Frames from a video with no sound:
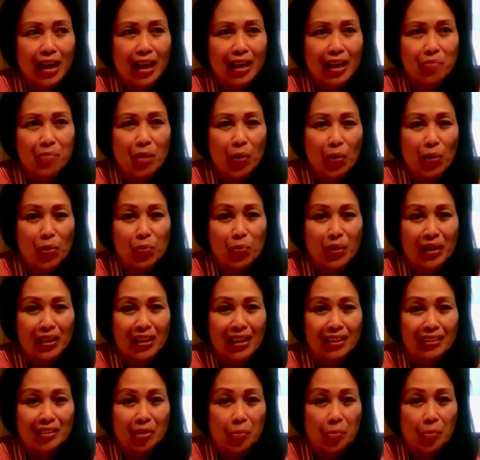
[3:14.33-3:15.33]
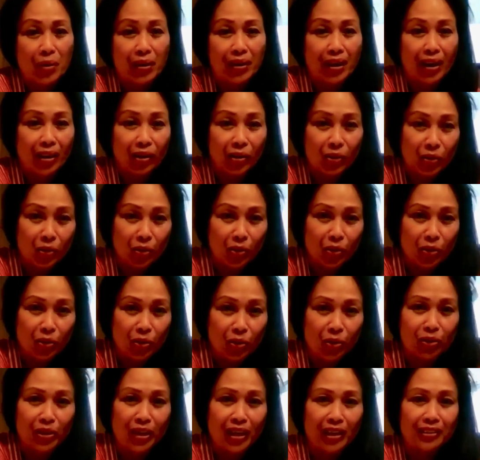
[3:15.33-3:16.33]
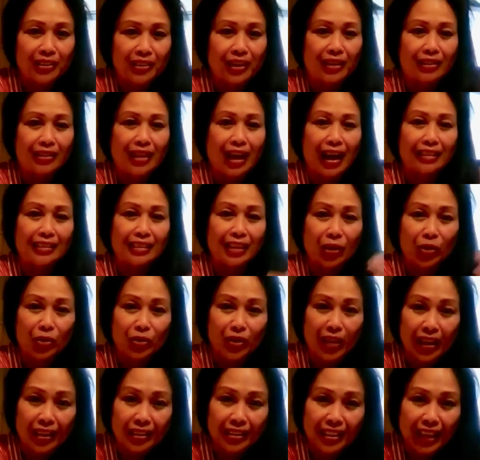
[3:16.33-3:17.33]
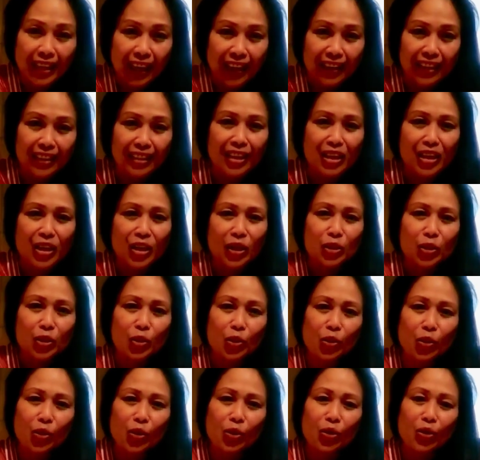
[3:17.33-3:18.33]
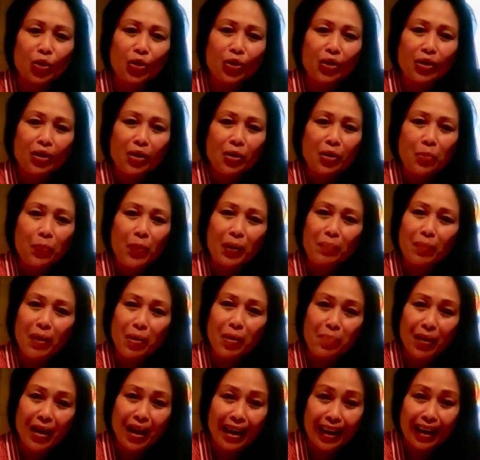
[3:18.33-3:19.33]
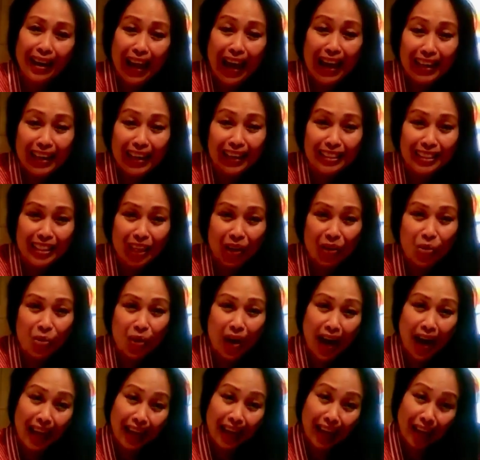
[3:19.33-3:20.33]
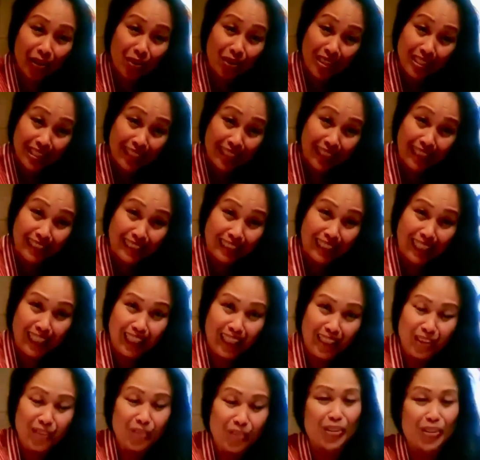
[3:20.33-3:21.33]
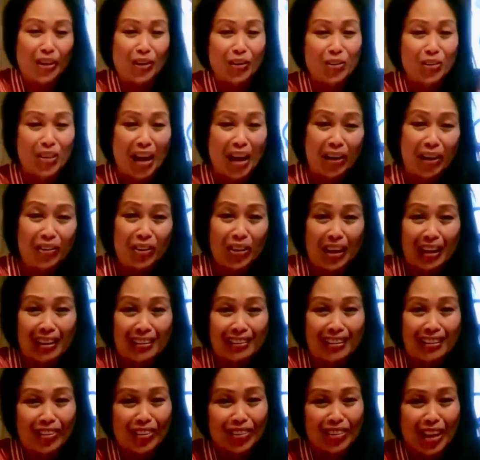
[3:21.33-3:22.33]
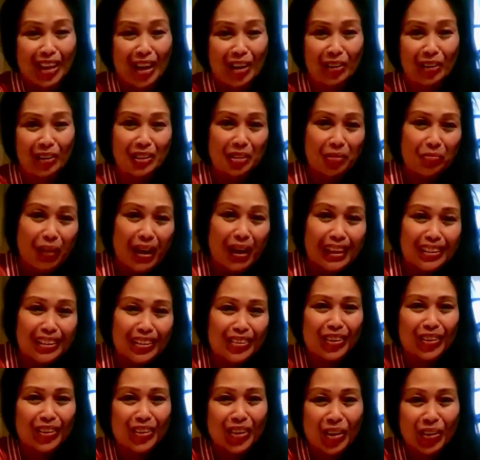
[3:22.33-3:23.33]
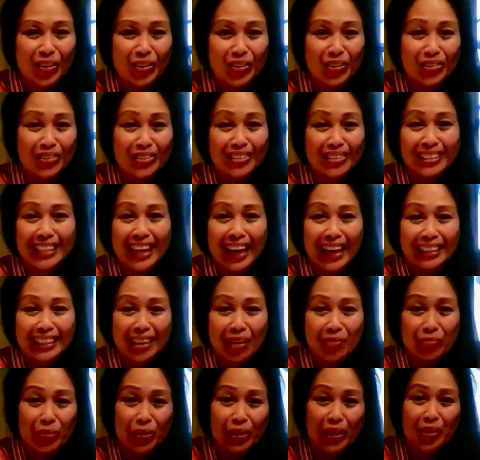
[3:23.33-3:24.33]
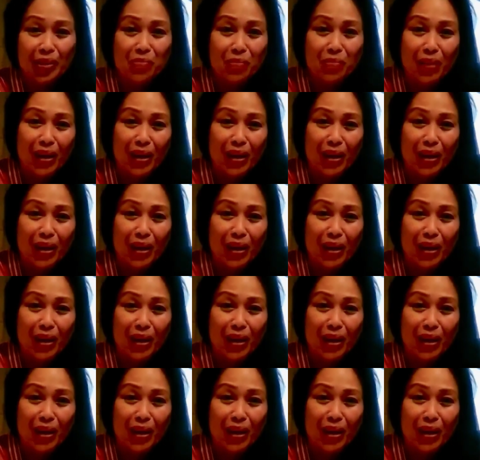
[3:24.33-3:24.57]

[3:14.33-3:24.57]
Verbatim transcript: halimbawa, pag nasa bar ako o nasa taas ako na-assign, so, pag may mga clients ako, kaya kong isingit-singit, no? Tago-tago lang, tago-tago sa banyo, tago-tago kung saan ka pwedeng